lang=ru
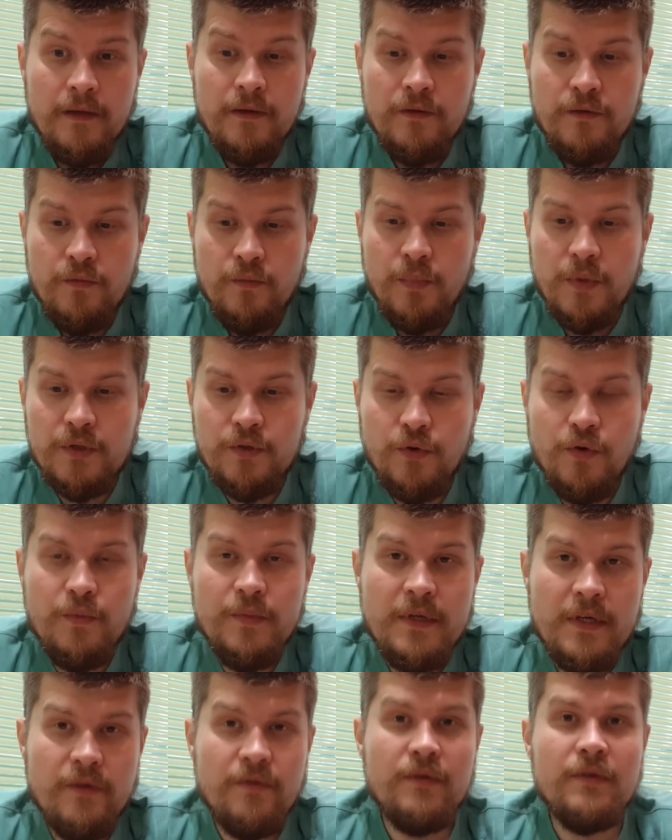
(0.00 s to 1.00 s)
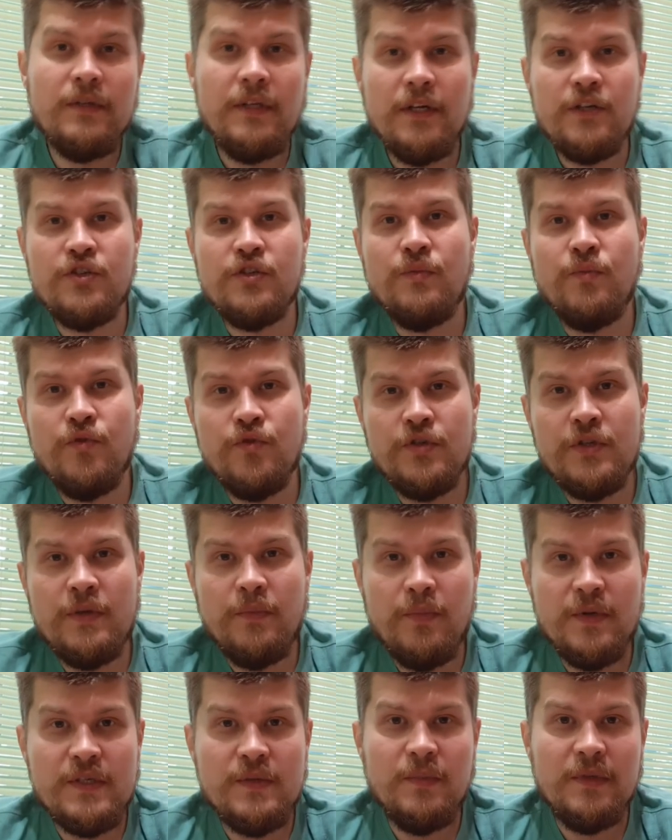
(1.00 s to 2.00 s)
Ну, подробнее вы также можете
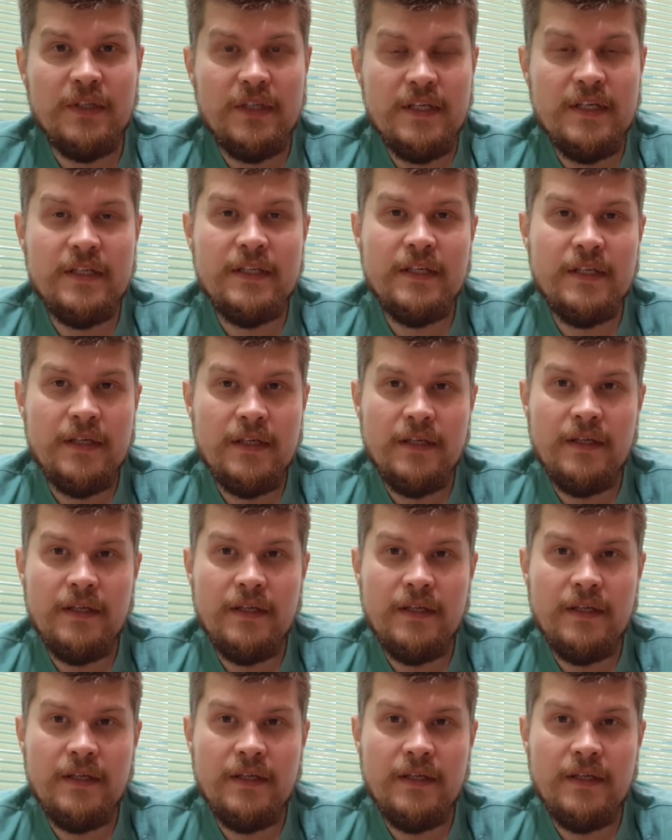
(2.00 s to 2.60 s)
посмотреть